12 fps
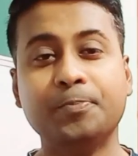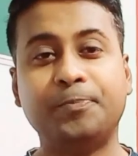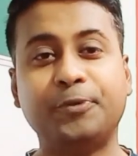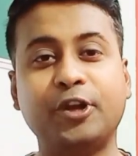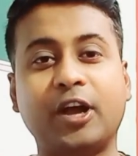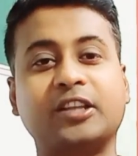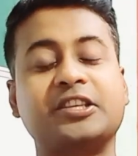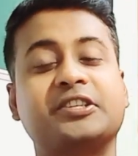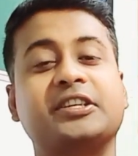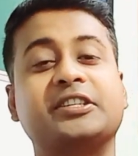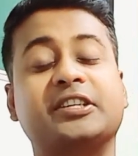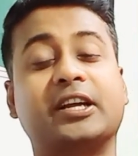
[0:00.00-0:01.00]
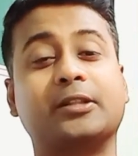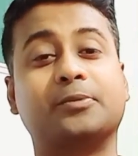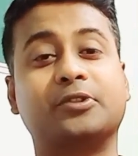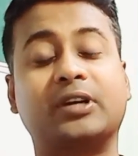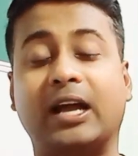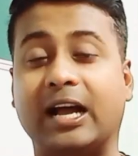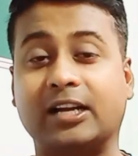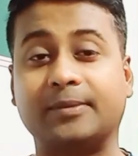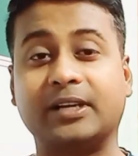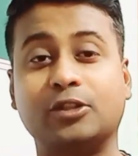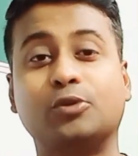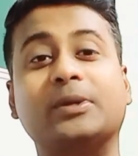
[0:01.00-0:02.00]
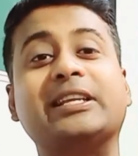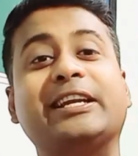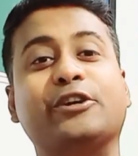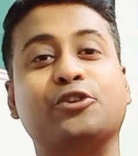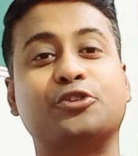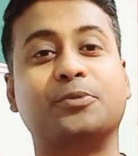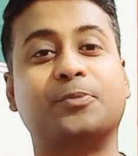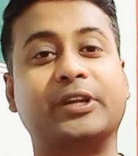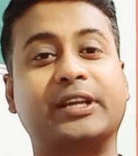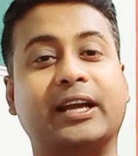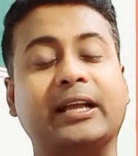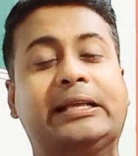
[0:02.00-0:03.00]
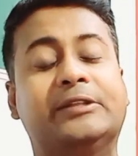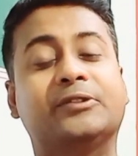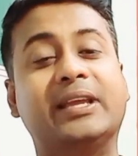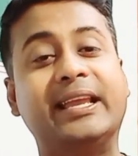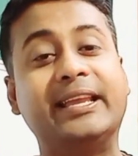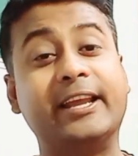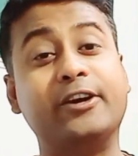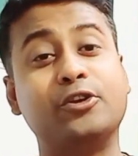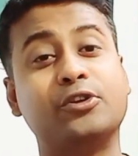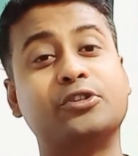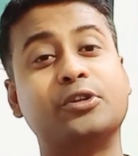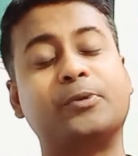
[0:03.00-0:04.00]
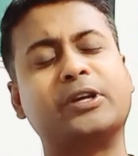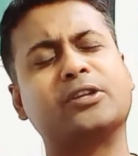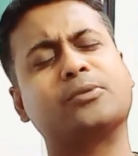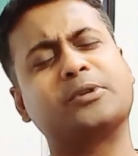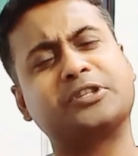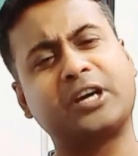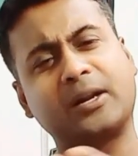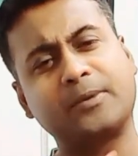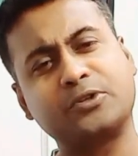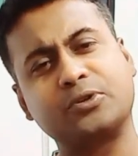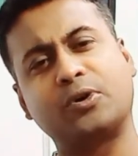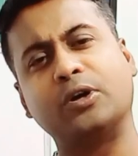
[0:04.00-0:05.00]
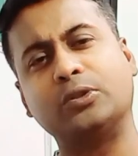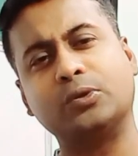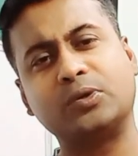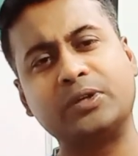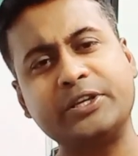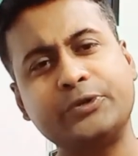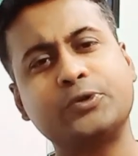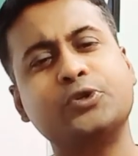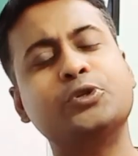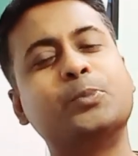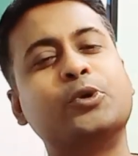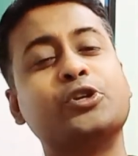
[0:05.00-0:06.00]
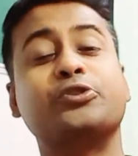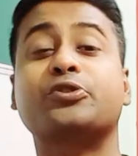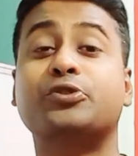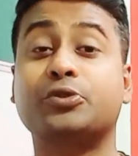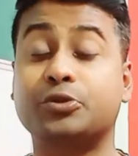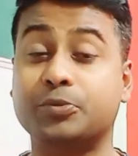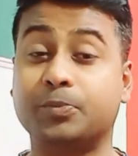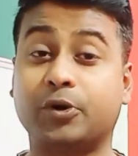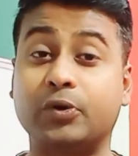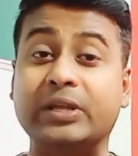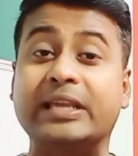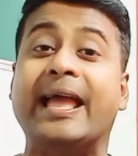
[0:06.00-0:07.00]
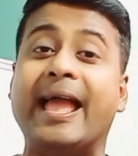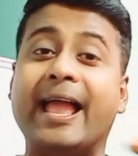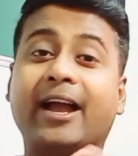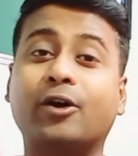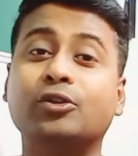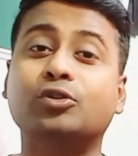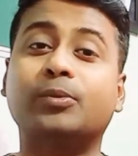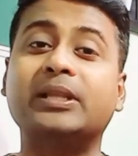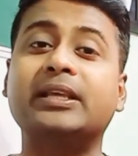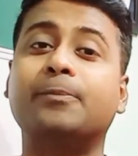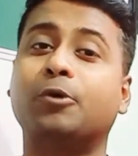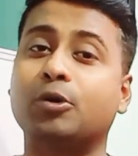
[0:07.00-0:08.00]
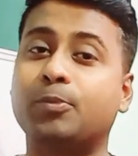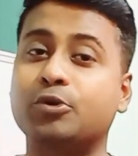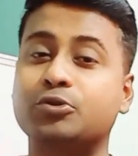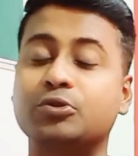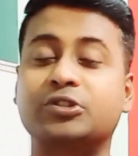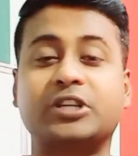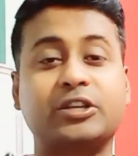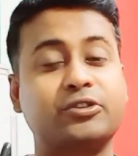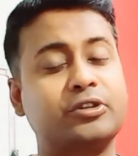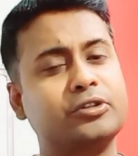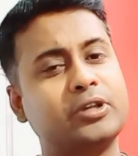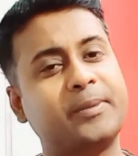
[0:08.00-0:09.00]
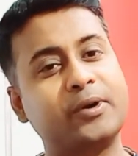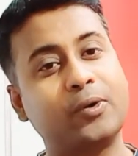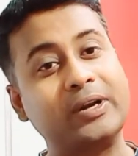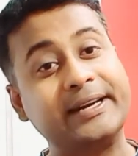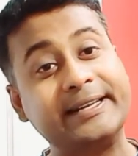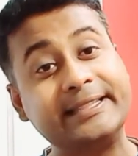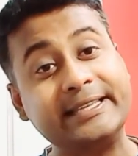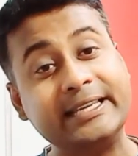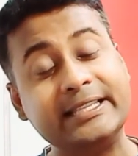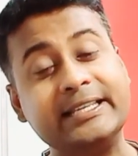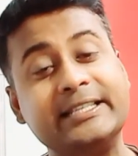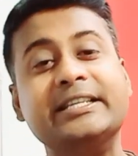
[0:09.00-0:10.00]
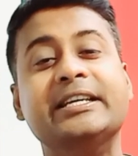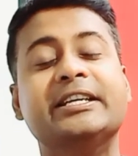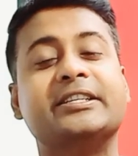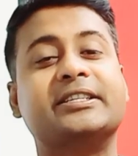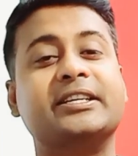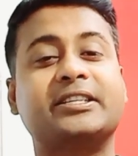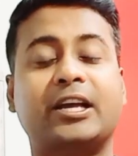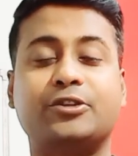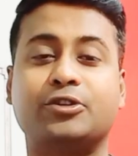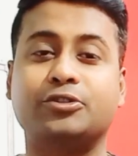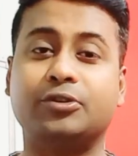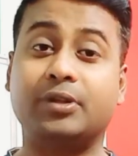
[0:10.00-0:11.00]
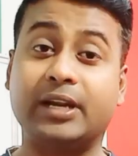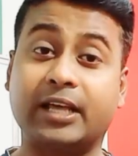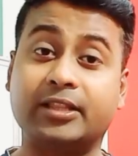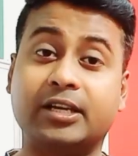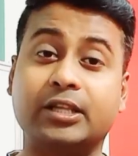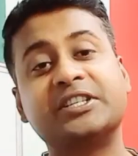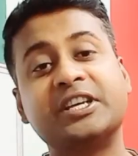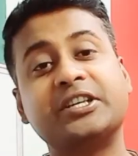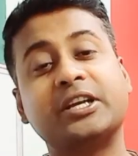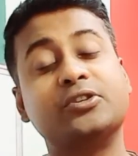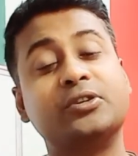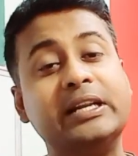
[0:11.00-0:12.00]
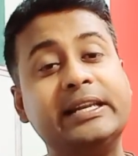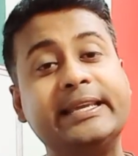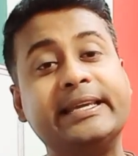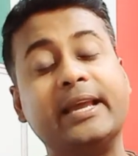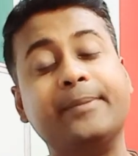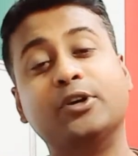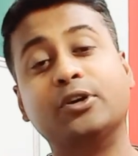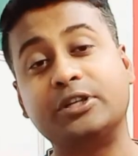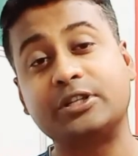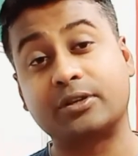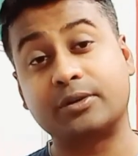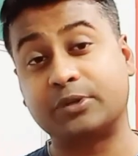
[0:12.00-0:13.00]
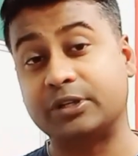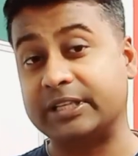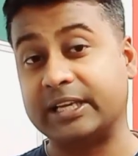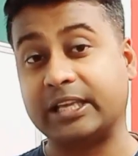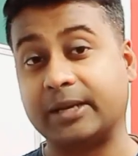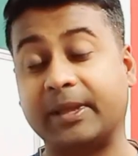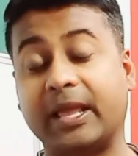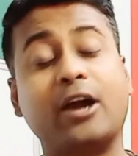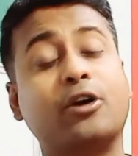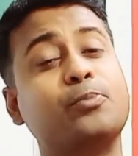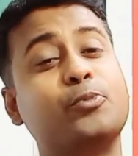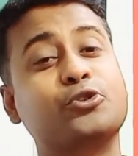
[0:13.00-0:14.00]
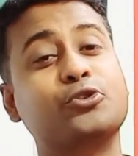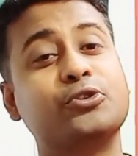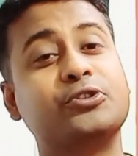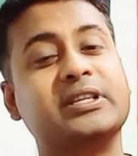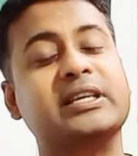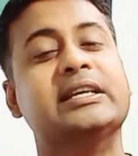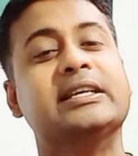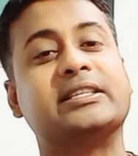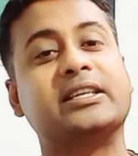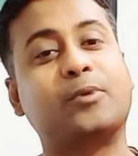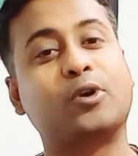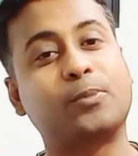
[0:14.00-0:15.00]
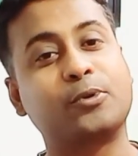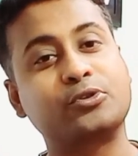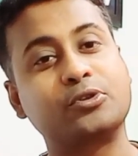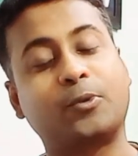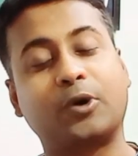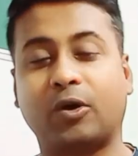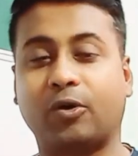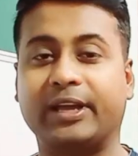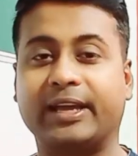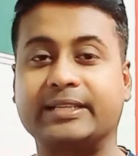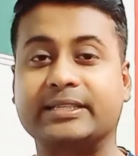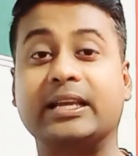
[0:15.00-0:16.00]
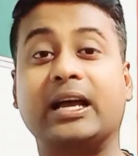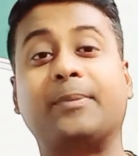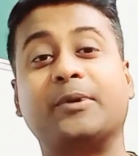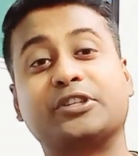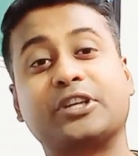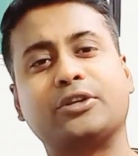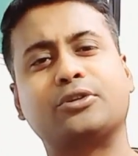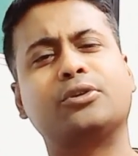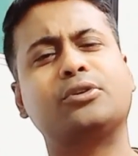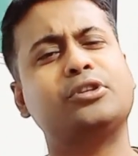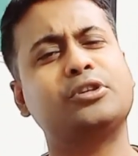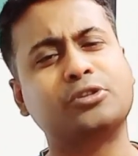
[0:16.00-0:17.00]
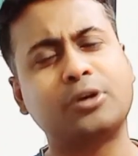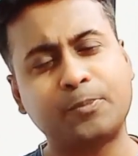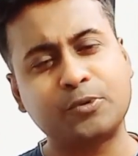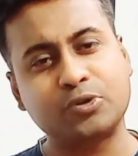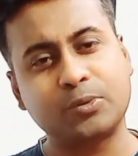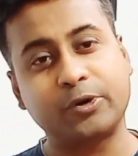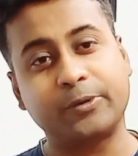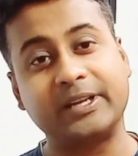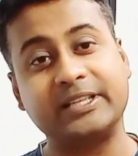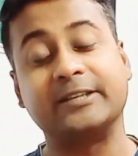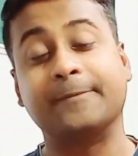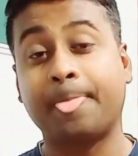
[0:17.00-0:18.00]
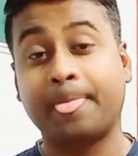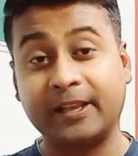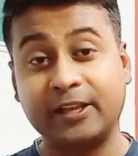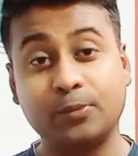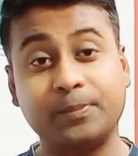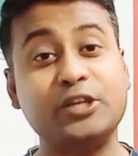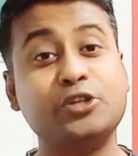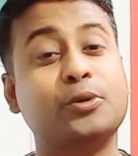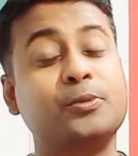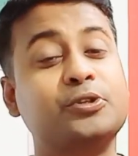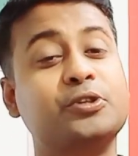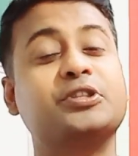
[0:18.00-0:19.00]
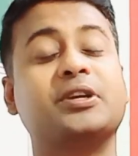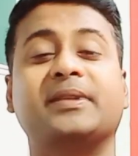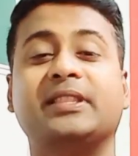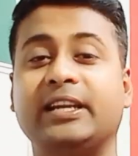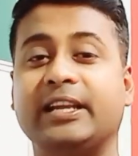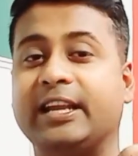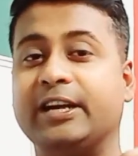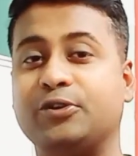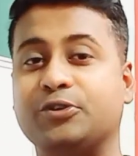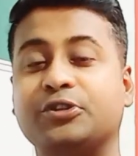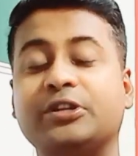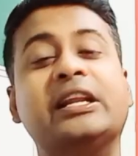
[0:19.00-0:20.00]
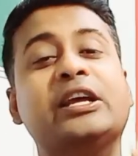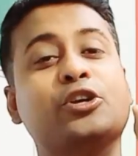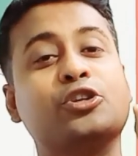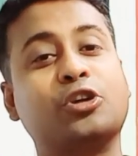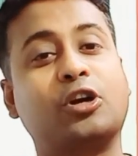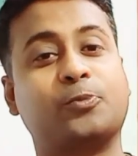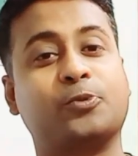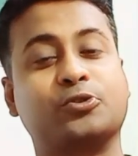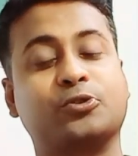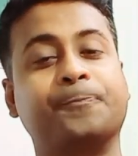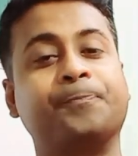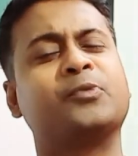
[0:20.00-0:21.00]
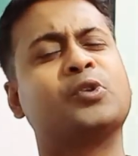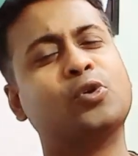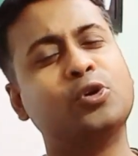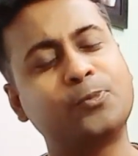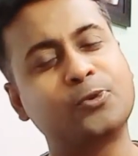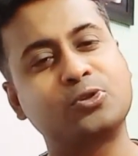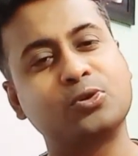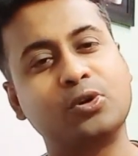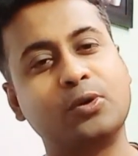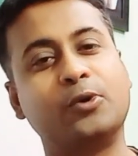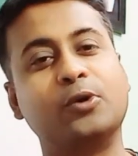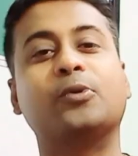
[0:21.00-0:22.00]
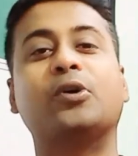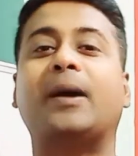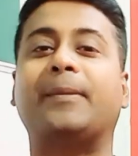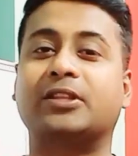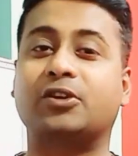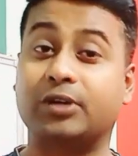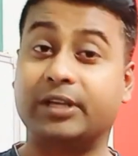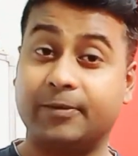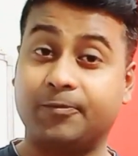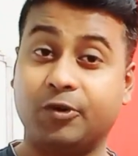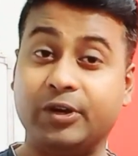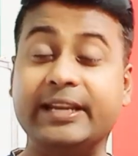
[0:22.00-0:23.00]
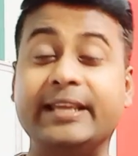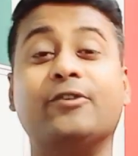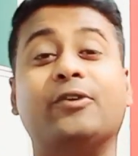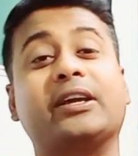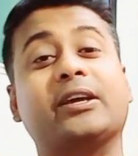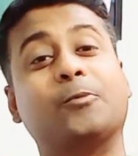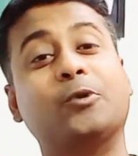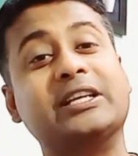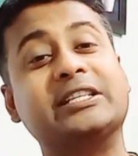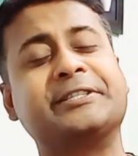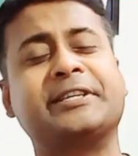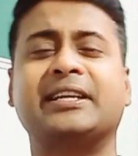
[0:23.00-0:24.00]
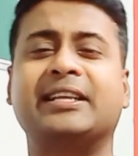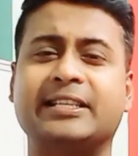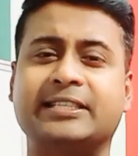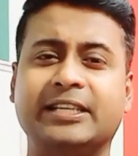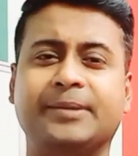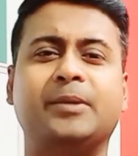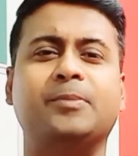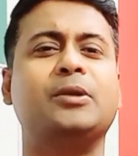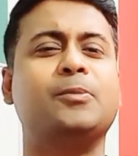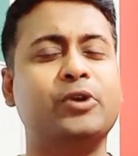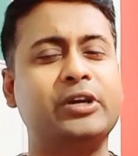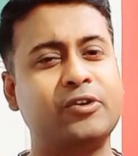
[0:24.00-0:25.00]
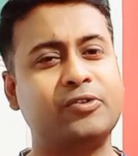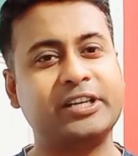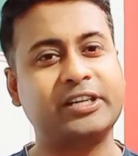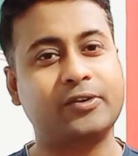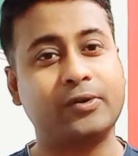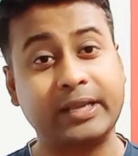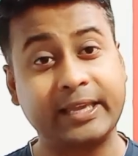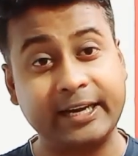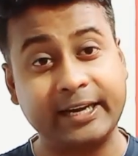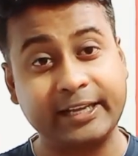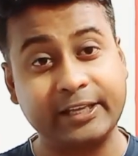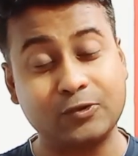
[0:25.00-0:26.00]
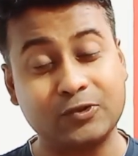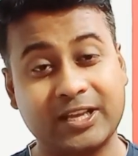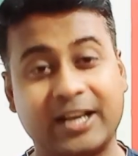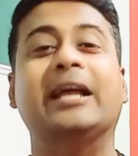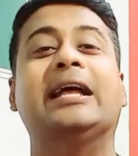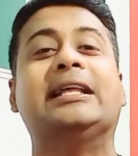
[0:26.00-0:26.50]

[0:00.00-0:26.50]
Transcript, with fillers: প্রিয় একাদশ শ্রেণীর শিক্ষার্থী বন্ধুরা আগামীকাল তোমাদের এডুকেশন পরীক্ষা তো এই এডুকেশন পরীক্ষা তোমরা সারা বছর হয়তো কিছু কিছু পড়েছো কিছু কিছু পড়োনি এখন তোমাদের বড় প্রশ্ন সাজেশন কিন্তু আমরা অলরেডি দিয়ে দিয়েছি সেই সাজেশন যদি না দেখে থাকো সেই সাজেশনের লিঙ্ক এই ভিডিও ডিসক্রিপশনে দেওয়া থাকবে এখন প্রশ্ন হচ্ছে স্যার বড় প্রশ্ন পড়া হয়ে গেছে আপনার সাজেশন অনুযায়ী সব প্রশ্ন পড়ে ফেলেছি কিন্তু মেন সমস্যা হচ্ছে আমাদের এডুকেশনের শর্ট প্রশ্ন কোন প্রশ্নগুলো পড়বো আমাদের অনেকের বই নেই অনেকের বই আছে স্যার ক্লাস ইলেভেন বলে বইটাও ঠিকঠাক করে কিনিনি কিন্তু স্যার